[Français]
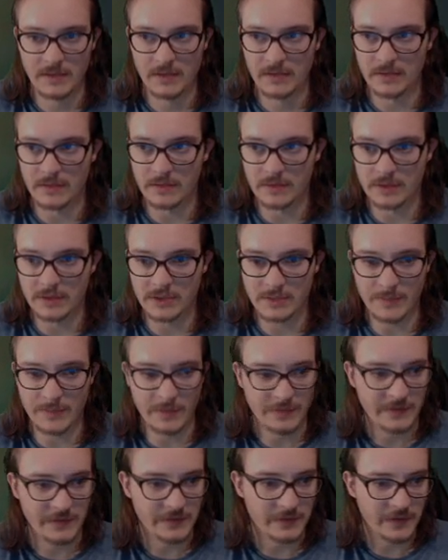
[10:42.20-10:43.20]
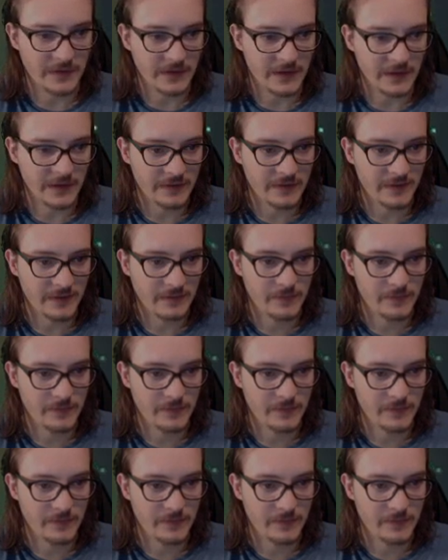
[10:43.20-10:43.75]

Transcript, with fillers: Euh, J'ai pas envie de ce trinket.